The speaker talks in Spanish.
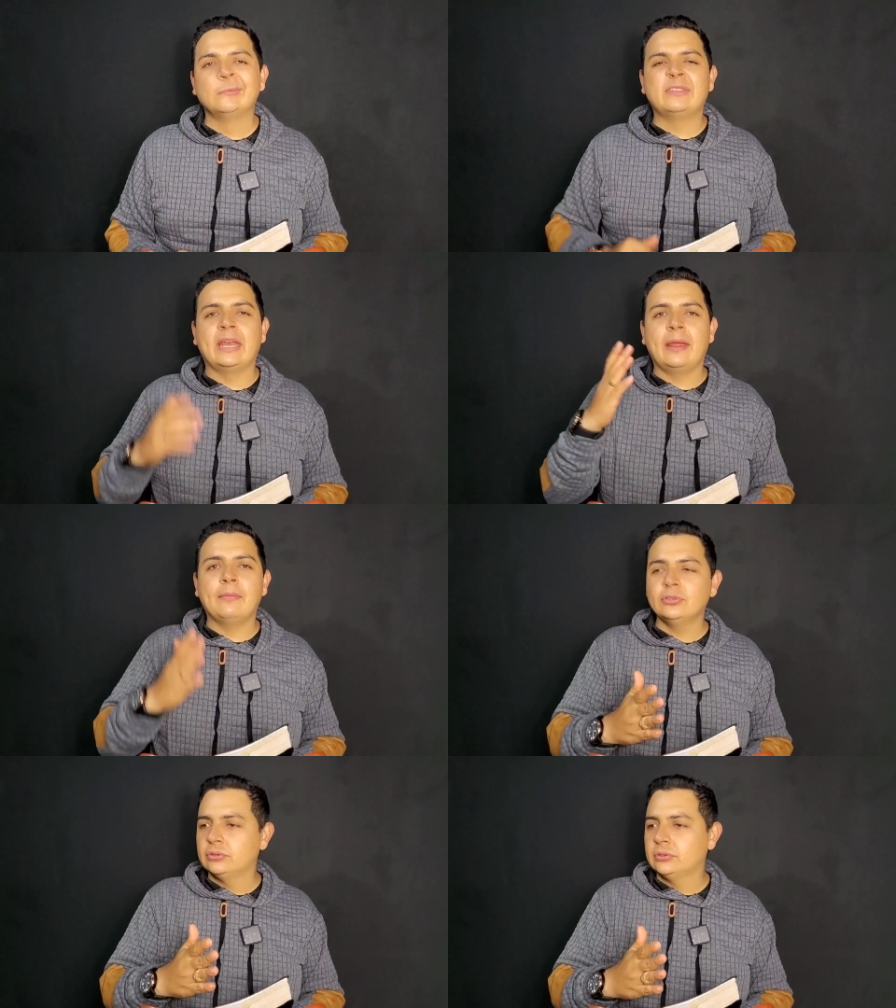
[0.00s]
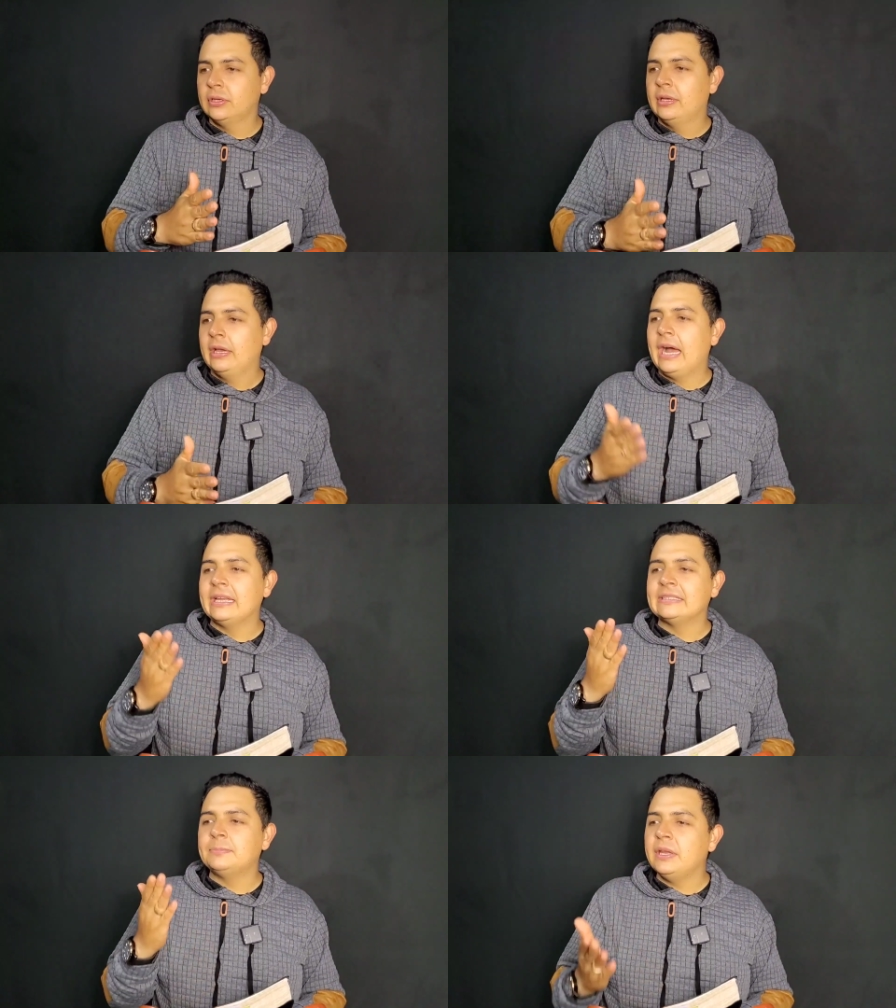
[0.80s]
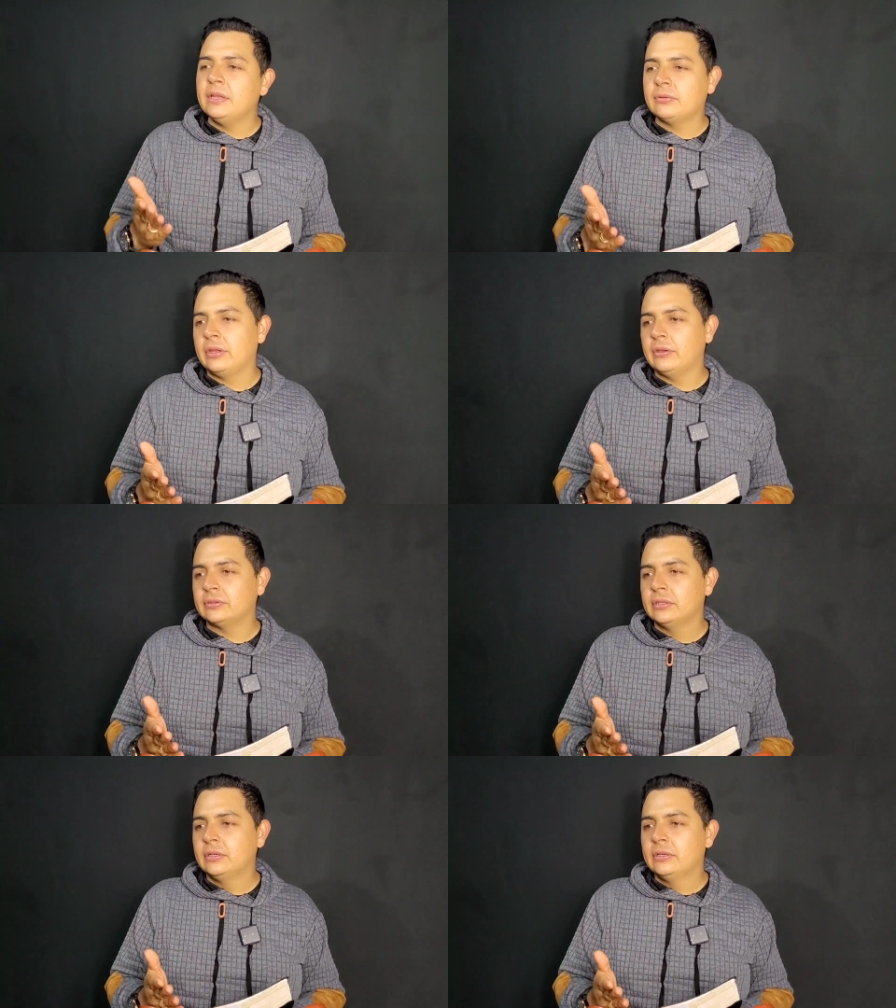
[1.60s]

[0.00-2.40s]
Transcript: Tenemos al Espíritu de Dios.